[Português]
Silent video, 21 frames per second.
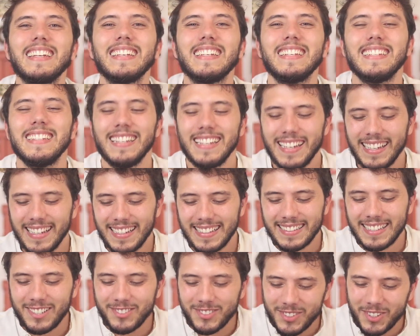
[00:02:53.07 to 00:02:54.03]
tem,
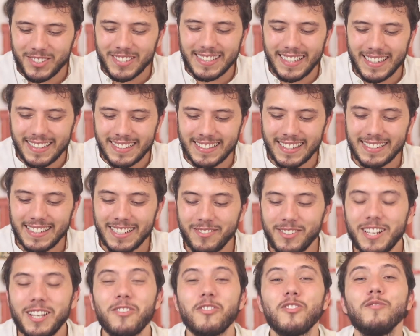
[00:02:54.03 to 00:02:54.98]
tem uns 11 anos. Esse
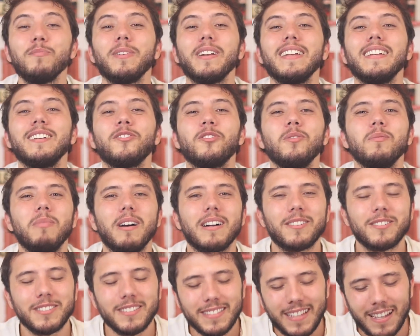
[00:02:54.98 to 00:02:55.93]
livro aqui eu comprei em Cuba,
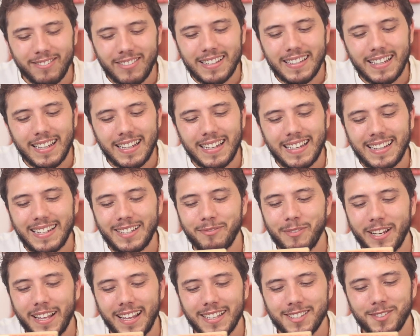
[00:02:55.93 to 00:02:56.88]
quando estava na
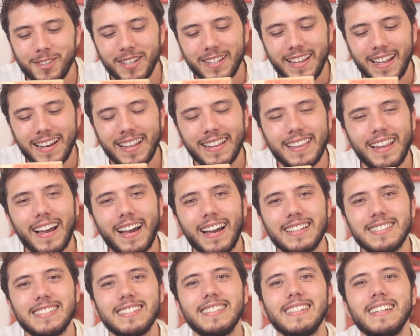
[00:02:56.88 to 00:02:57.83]
Brigada de
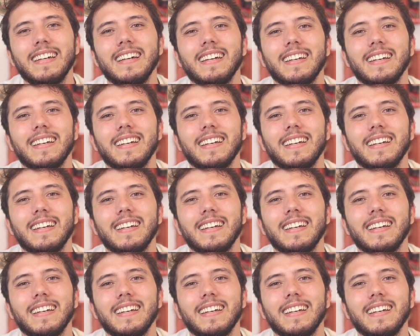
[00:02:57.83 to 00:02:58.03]
Solidariedade.